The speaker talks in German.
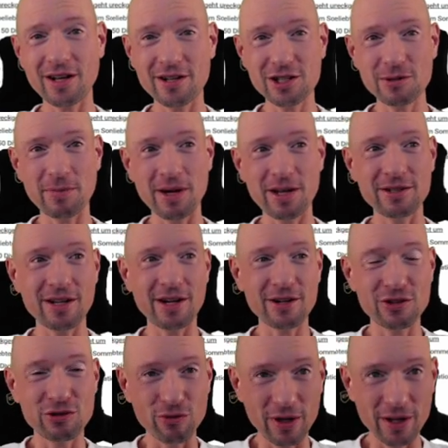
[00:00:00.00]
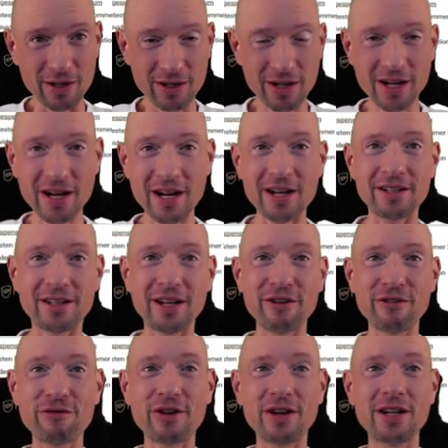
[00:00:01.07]
brandaktuell. Den
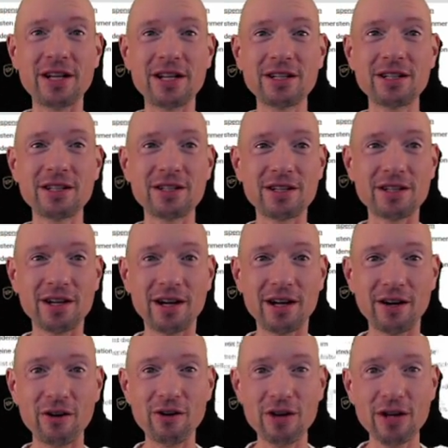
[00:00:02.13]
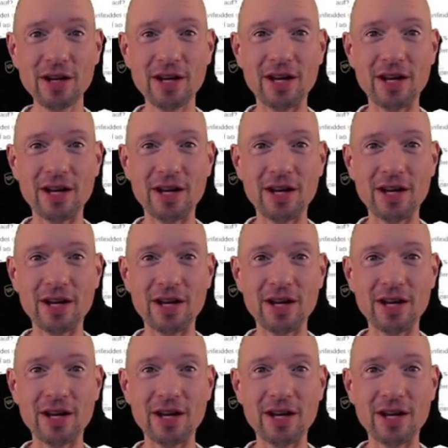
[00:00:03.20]
verlinke ich hier auch.